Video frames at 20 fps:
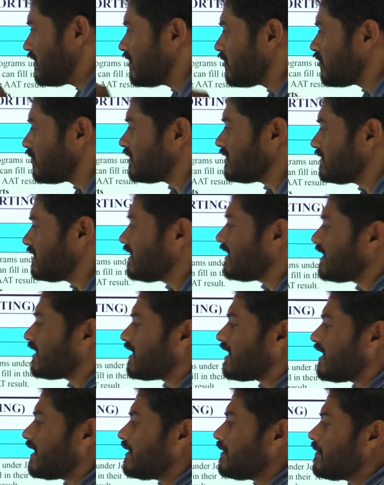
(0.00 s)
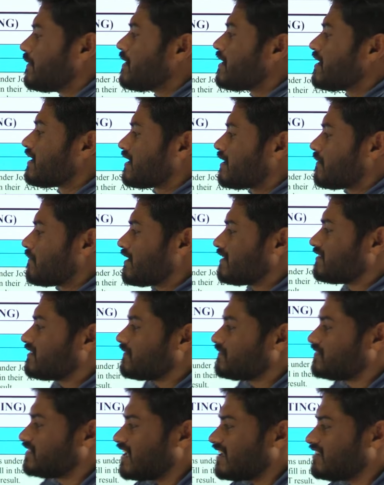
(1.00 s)
इन्होंने दे रखा है कि भाई
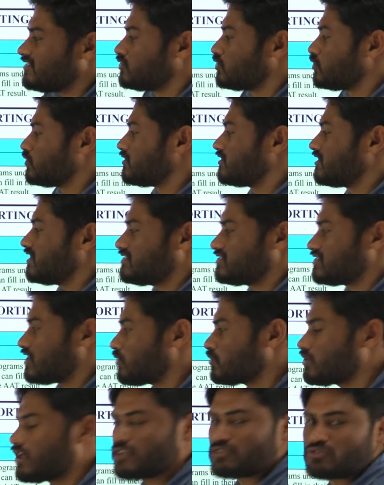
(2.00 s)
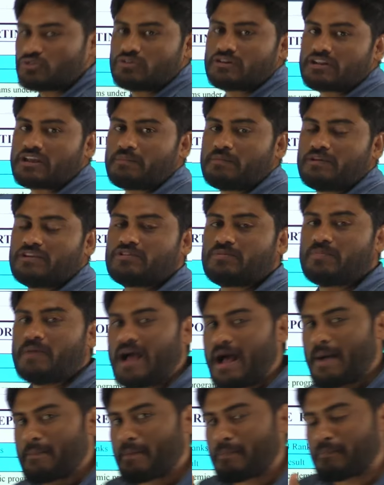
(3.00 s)
साहब 10 जून से 14 जून के बीच में
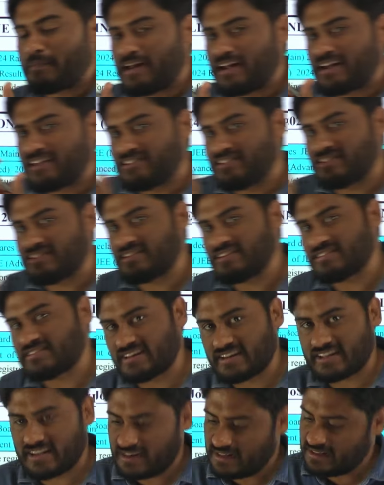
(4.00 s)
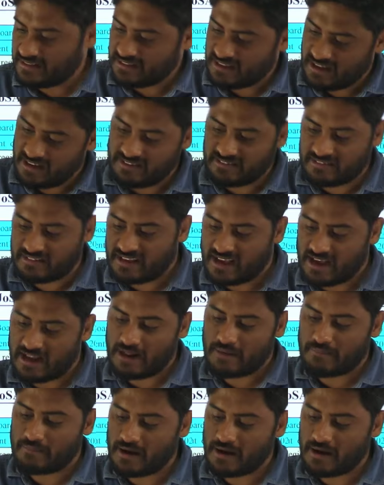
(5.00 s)
आप अपना रजिस्ट्रेशन करिए 10, 11,